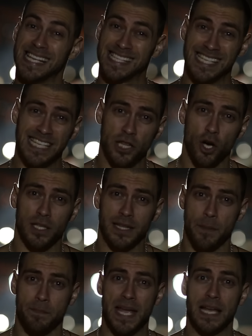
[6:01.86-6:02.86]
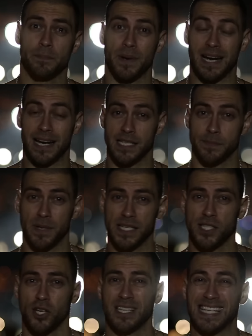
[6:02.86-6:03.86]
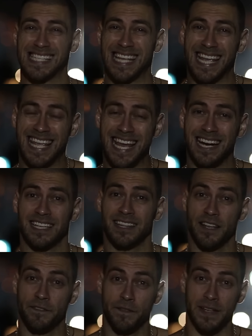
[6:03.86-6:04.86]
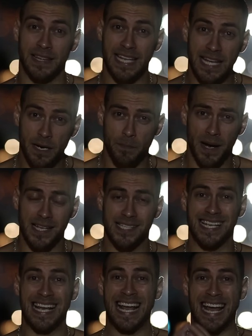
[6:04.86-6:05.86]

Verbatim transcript: sino también para las personas que quieren definir más,